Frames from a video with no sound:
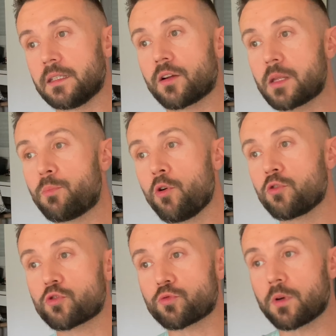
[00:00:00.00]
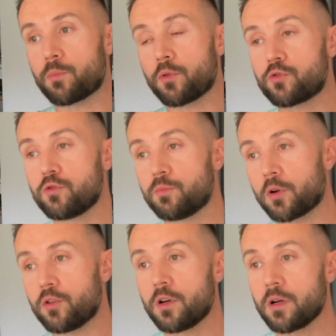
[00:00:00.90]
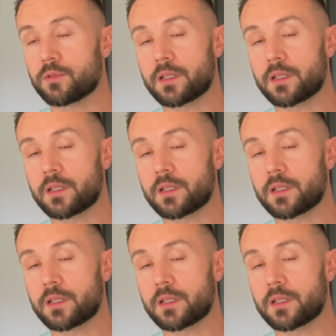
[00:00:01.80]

dans les pôles, que ce soit pôle sud, pôle nord, on a